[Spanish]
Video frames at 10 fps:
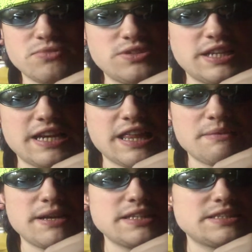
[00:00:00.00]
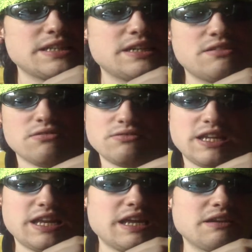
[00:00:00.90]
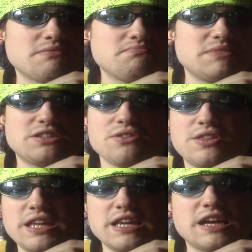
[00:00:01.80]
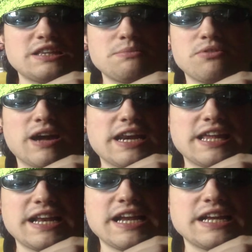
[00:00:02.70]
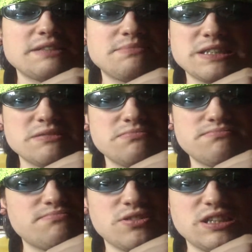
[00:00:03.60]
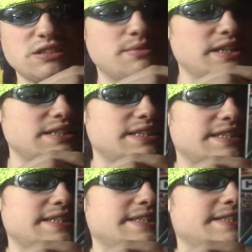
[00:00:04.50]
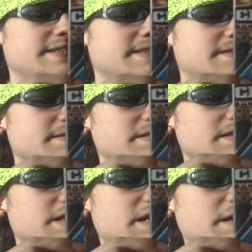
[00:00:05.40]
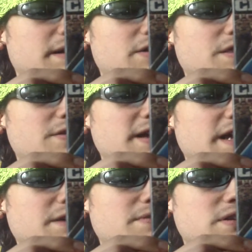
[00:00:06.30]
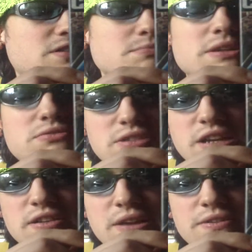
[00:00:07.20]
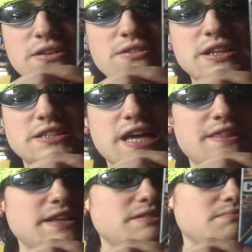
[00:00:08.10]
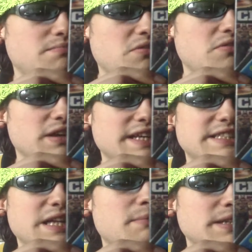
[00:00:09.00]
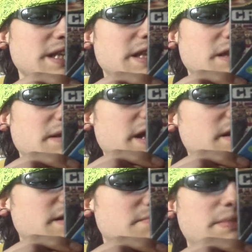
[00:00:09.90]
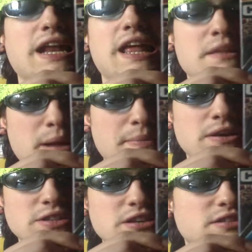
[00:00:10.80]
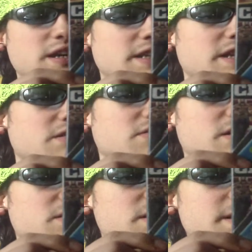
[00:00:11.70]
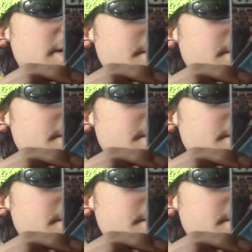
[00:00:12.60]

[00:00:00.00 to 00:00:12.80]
no tiene nada más. Luego tiene misioncillas, tipo carreras, pero poquito más. Eh, valoración en gráficos. Me gustan los gráficos del shading, por lo que están bastante bien, además para los años que tiene el juego.